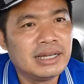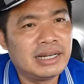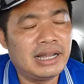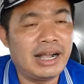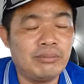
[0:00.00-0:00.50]

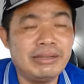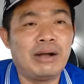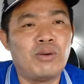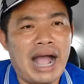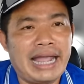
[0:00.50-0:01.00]
nó ngóng ra
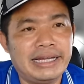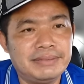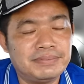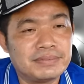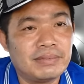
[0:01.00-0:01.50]
ngoài á
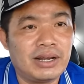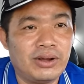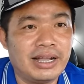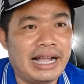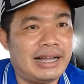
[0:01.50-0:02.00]
mà
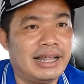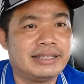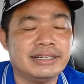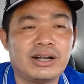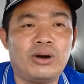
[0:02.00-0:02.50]
nói rằng là
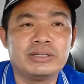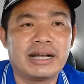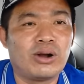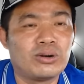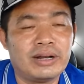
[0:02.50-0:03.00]
thưa cô
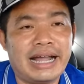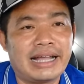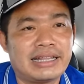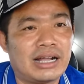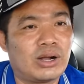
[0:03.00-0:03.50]
thằng cô nó
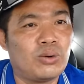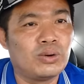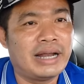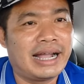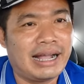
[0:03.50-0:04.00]
đang thằng cu
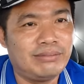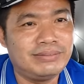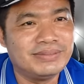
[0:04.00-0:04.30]
nó đang ngóng